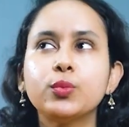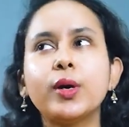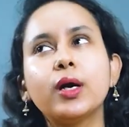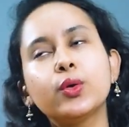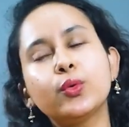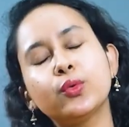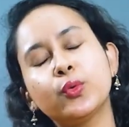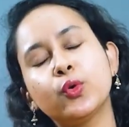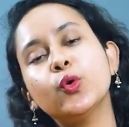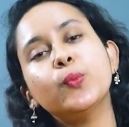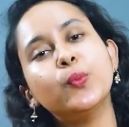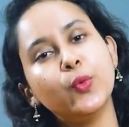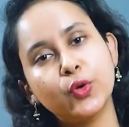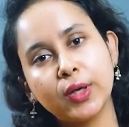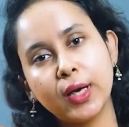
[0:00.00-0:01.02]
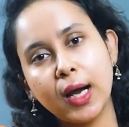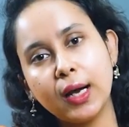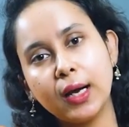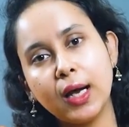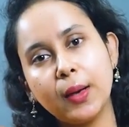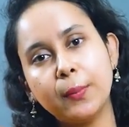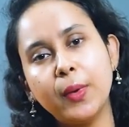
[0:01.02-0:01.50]
তোমার খুব মন
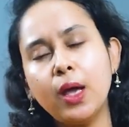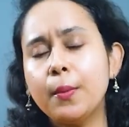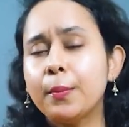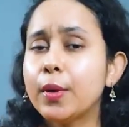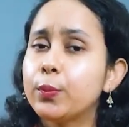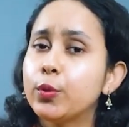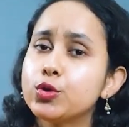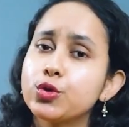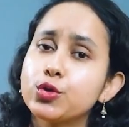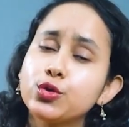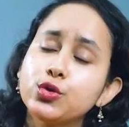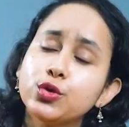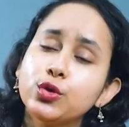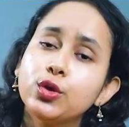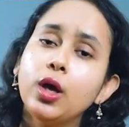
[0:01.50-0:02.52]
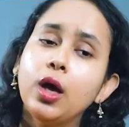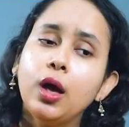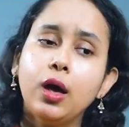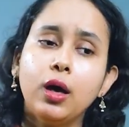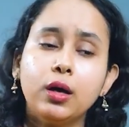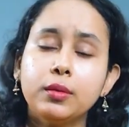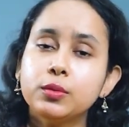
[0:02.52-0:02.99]
খারাপ বা প্রচণ্ড
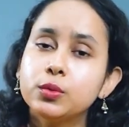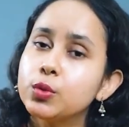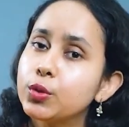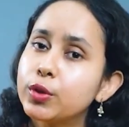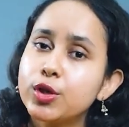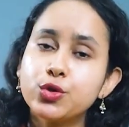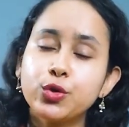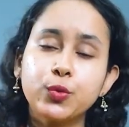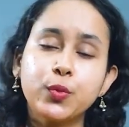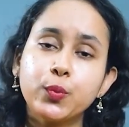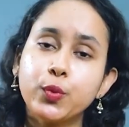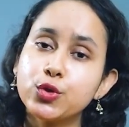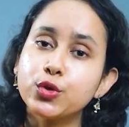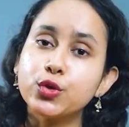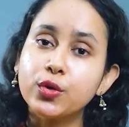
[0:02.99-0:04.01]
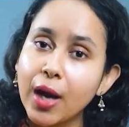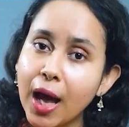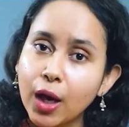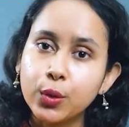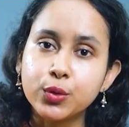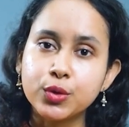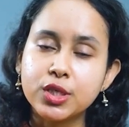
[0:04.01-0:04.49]
কোনো কিছুর উপর প্রচণ্ড
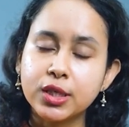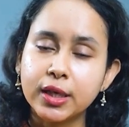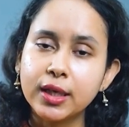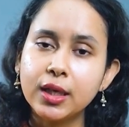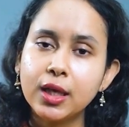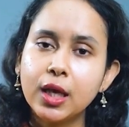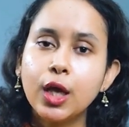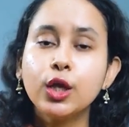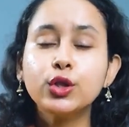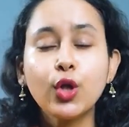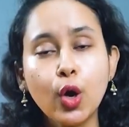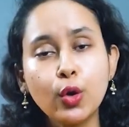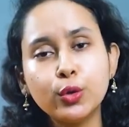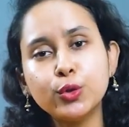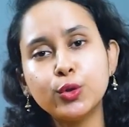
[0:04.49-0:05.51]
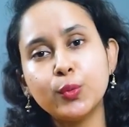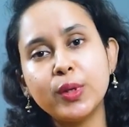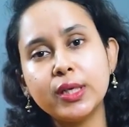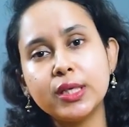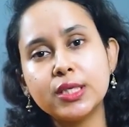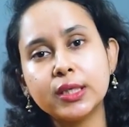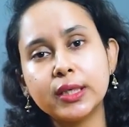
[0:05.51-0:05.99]
রাগ হচ্ছে তখন
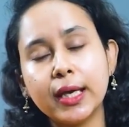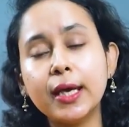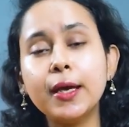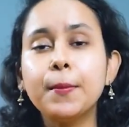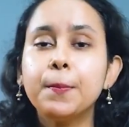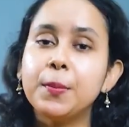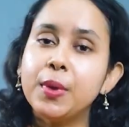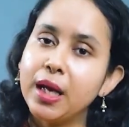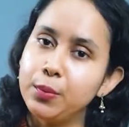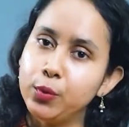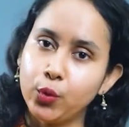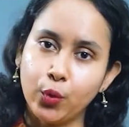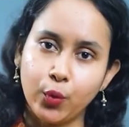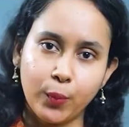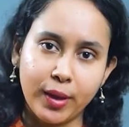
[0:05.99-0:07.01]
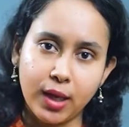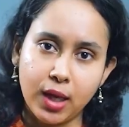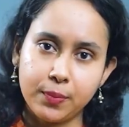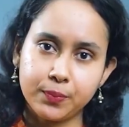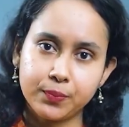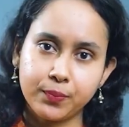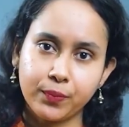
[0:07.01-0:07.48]
তুমি নিজেকে ব্লেম করবে
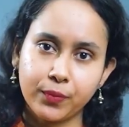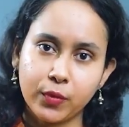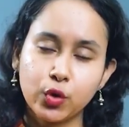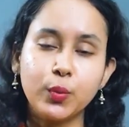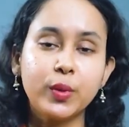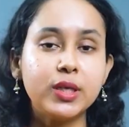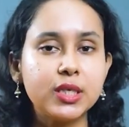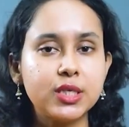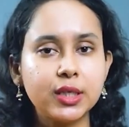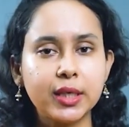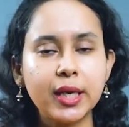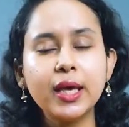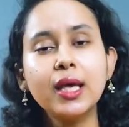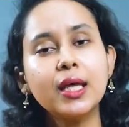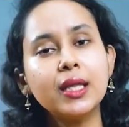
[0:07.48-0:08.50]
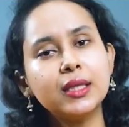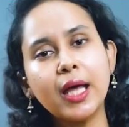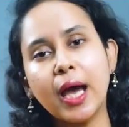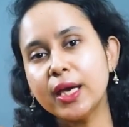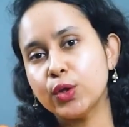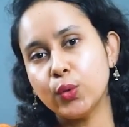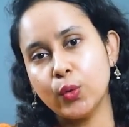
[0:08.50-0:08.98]
না তুমি নিজেকে
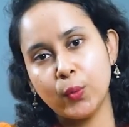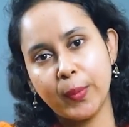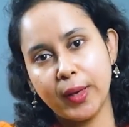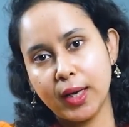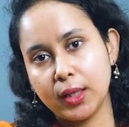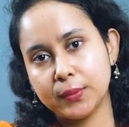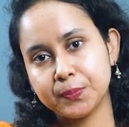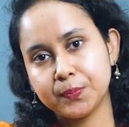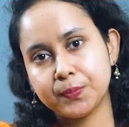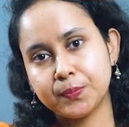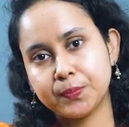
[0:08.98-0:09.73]
দায়ী করবে না